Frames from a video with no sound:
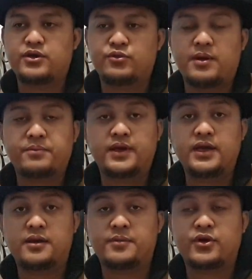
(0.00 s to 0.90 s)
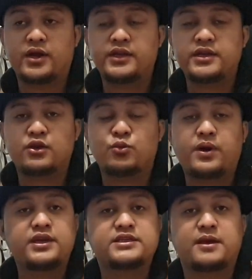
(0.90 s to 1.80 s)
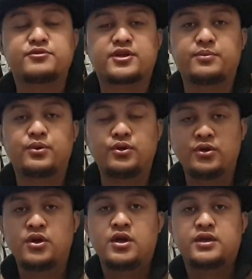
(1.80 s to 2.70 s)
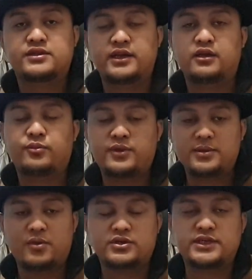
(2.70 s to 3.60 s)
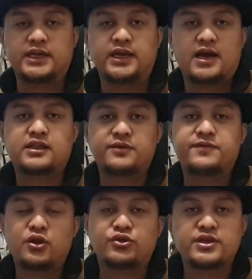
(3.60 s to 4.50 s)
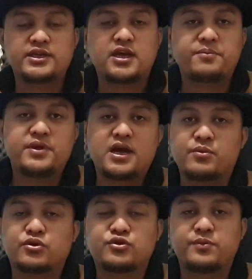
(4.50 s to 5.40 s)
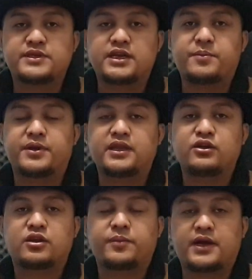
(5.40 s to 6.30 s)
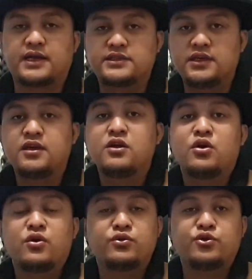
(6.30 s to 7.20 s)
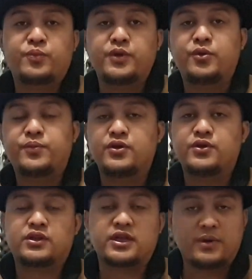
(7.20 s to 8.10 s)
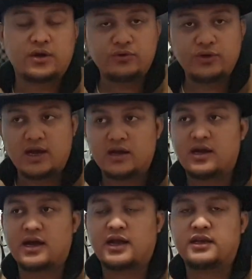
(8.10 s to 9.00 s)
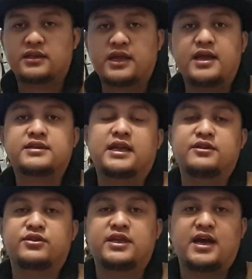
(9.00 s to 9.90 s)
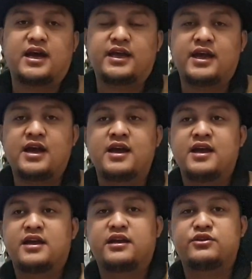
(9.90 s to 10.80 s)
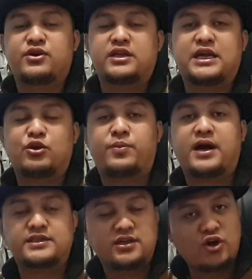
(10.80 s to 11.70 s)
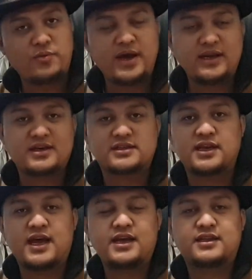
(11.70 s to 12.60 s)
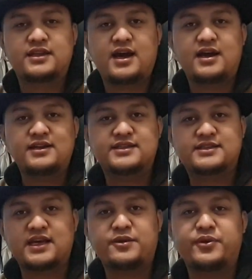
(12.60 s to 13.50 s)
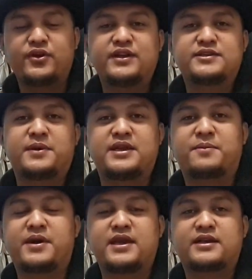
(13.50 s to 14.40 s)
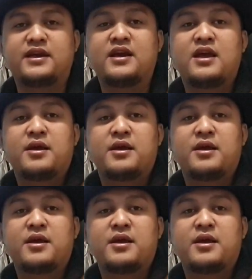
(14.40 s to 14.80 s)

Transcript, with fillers: baru mampir yang baru hadir jangan lupa di subscribe dulu channel YouTube-nya di bawah sini aktifin loncengnya biar bosku bisa dapetin notifikasi untuk video-video terbaru yang akan tayang selanjutnya ya dan juga jangan lupa kasih komen kasih like dan share video ini sebanyak-banyaknya